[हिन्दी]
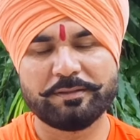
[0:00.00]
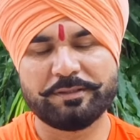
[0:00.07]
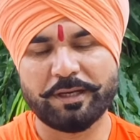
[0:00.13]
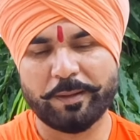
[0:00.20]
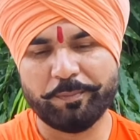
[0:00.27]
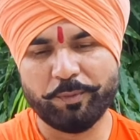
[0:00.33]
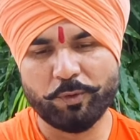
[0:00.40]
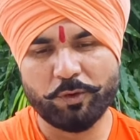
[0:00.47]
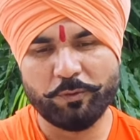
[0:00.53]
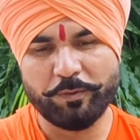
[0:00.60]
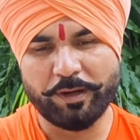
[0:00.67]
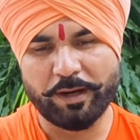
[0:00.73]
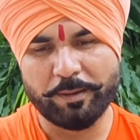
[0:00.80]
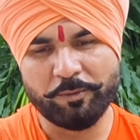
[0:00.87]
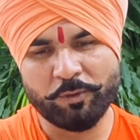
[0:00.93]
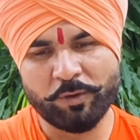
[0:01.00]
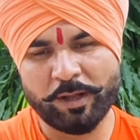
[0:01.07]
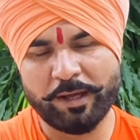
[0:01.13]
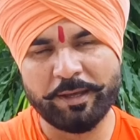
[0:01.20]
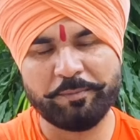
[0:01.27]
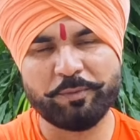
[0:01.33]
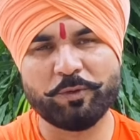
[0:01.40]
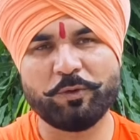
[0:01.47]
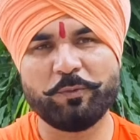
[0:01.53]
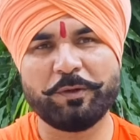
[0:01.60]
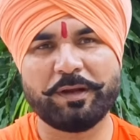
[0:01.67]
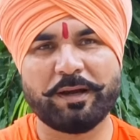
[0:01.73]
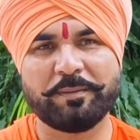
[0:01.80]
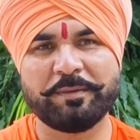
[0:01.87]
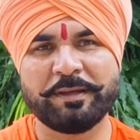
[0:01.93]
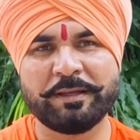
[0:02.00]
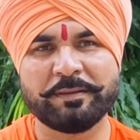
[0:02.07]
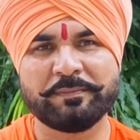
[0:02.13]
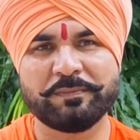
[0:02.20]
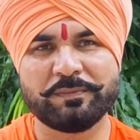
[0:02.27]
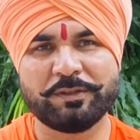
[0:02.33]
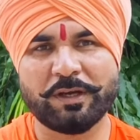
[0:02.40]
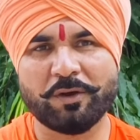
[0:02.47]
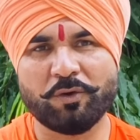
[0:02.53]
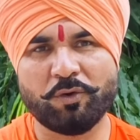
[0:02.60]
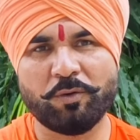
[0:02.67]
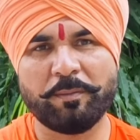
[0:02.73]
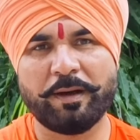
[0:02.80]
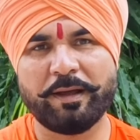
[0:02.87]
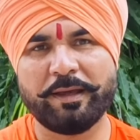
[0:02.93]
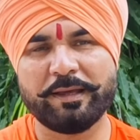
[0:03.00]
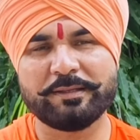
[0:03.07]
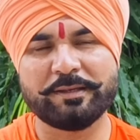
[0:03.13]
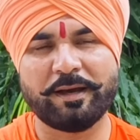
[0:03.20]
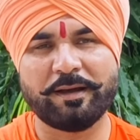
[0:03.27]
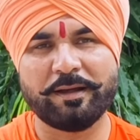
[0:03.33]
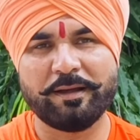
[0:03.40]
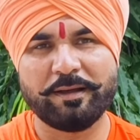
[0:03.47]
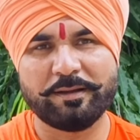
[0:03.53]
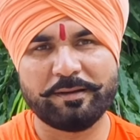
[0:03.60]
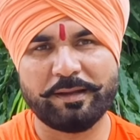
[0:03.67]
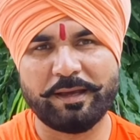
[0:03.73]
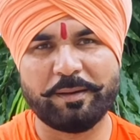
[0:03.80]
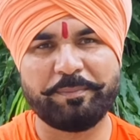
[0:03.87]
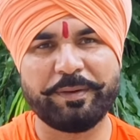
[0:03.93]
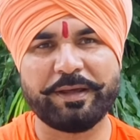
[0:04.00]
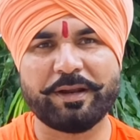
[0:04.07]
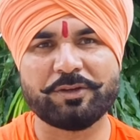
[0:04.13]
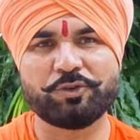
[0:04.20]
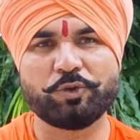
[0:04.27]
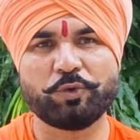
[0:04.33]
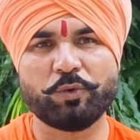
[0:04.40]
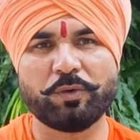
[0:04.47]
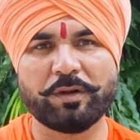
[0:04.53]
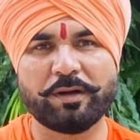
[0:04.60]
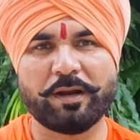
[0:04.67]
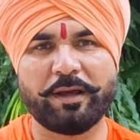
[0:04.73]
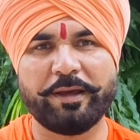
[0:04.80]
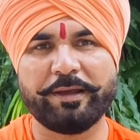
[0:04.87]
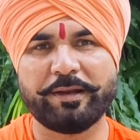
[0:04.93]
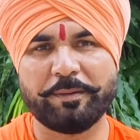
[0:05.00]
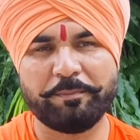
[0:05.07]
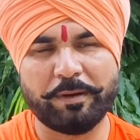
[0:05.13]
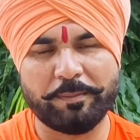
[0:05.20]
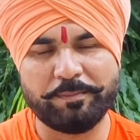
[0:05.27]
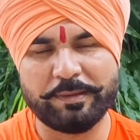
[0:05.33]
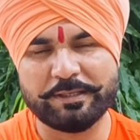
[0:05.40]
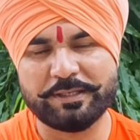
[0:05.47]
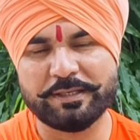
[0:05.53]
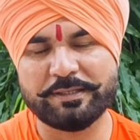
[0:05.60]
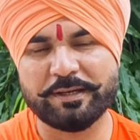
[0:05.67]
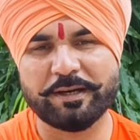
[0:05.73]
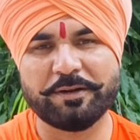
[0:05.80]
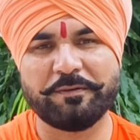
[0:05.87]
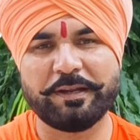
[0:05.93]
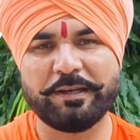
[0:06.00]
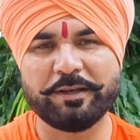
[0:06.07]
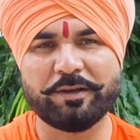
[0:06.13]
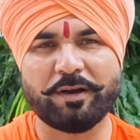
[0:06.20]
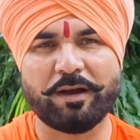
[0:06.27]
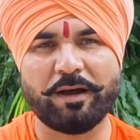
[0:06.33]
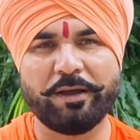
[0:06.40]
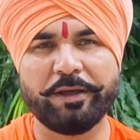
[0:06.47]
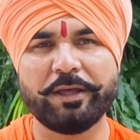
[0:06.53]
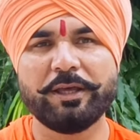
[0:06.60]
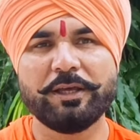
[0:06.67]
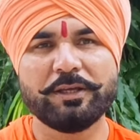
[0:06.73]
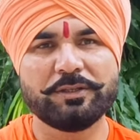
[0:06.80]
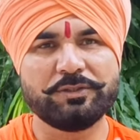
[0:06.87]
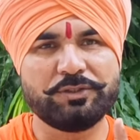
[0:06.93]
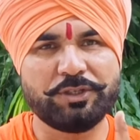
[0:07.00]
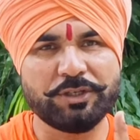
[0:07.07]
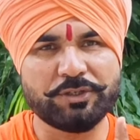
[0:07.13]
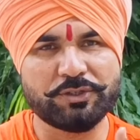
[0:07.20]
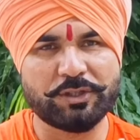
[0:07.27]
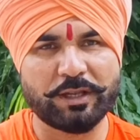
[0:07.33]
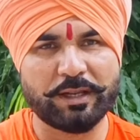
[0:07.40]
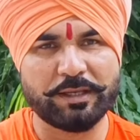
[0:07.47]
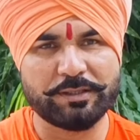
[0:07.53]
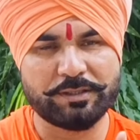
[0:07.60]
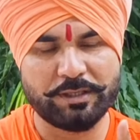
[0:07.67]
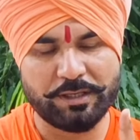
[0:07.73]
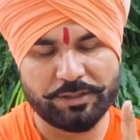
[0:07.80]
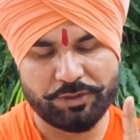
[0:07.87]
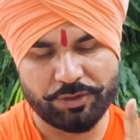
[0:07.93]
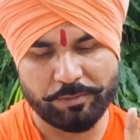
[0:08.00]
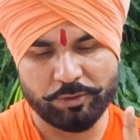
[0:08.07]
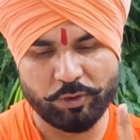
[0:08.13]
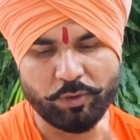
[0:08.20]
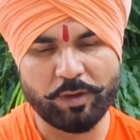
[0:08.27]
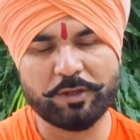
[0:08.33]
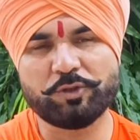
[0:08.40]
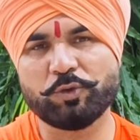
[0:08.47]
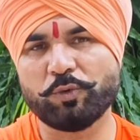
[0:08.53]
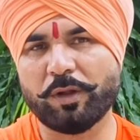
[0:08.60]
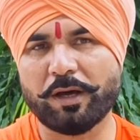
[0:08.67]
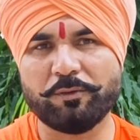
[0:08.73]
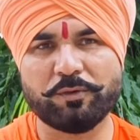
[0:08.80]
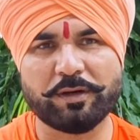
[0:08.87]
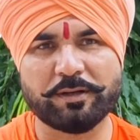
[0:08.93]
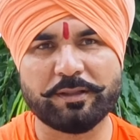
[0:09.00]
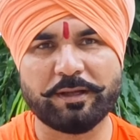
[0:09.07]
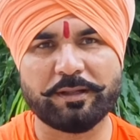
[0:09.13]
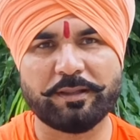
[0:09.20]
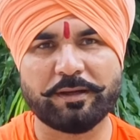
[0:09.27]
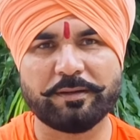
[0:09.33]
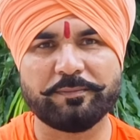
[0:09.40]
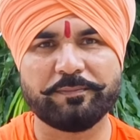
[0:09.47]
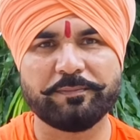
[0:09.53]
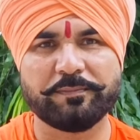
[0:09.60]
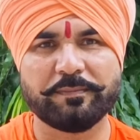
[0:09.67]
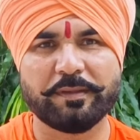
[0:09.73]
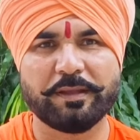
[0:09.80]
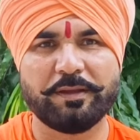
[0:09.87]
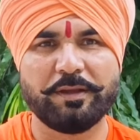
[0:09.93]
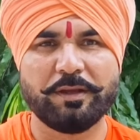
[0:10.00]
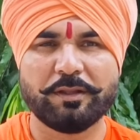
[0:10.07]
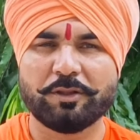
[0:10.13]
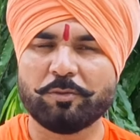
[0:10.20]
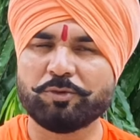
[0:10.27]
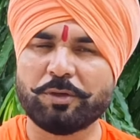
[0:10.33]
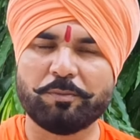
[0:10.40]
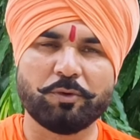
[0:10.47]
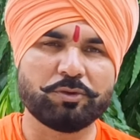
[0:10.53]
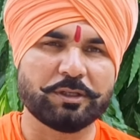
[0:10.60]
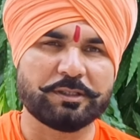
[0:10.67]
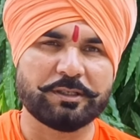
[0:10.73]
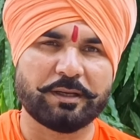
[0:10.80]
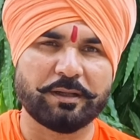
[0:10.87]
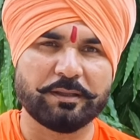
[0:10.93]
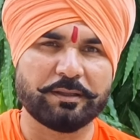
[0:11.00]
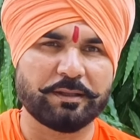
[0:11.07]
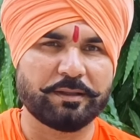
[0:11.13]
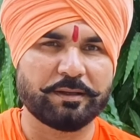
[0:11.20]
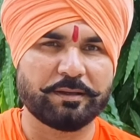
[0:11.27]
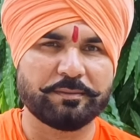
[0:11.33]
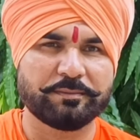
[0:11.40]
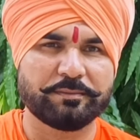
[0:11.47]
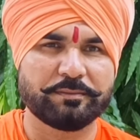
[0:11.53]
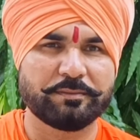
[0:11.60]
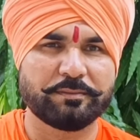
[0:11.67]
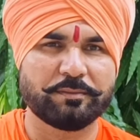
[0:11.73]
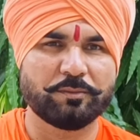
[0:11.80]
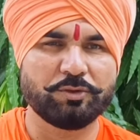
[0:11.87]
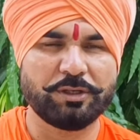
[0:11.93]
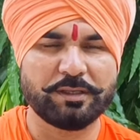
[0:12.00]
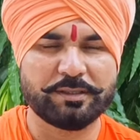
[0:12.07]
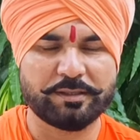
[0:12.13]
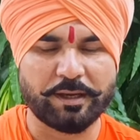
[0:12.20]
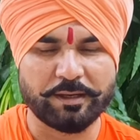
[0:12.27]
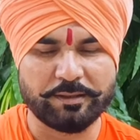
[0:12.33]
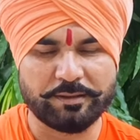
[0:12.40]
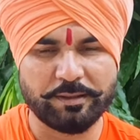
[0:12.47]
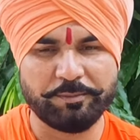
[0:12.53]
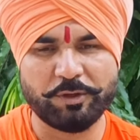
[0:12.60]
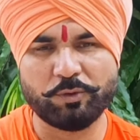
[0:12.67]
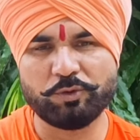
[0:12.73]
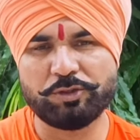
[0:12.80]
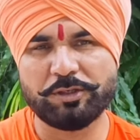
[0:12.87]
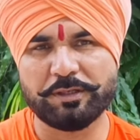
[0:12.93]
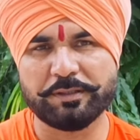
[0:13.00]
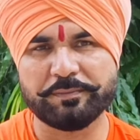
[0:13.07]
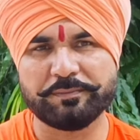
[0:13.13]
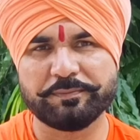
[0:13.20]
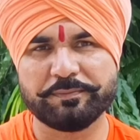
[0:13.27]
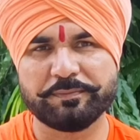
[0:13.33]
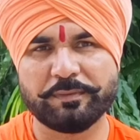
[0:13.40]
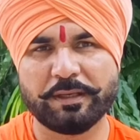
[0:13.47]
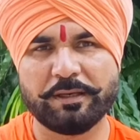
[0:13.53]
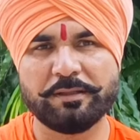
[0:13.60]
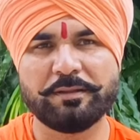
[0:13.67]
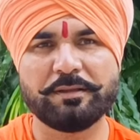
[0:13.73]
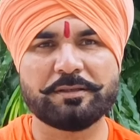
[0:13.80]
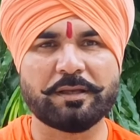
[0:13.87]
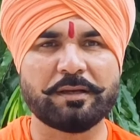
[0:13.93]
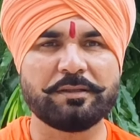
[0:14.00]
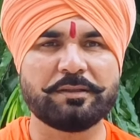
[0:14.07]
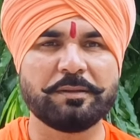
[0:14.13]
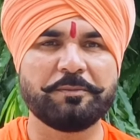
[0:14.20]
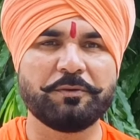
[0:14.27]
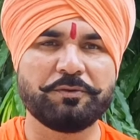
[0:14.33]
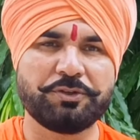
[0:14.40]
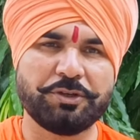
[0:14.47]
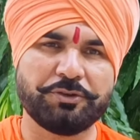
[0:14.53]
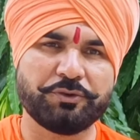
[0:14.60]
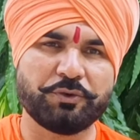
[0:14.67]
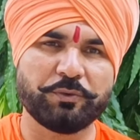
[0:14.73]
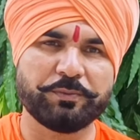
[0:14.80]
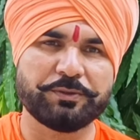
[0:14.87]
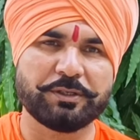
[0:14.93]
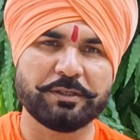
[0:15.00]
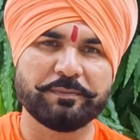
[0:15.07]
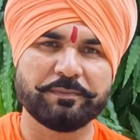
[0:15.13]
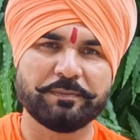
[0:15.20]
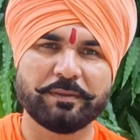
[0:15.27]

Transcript: जहाँ पूर्ण विराम होना है पूर्ण विराम है जहाँ कोमा है जहाँ नया पैरा शुरू करना है लंबा मैसेज अगर वह लिख रहा है जिस तरह से शब्दों का चुनाव करता था तो मुझे बहुत अच्छा लगता था मुझे साहित्य में रुचि है हिंदी साहित्य में विशेष रूप से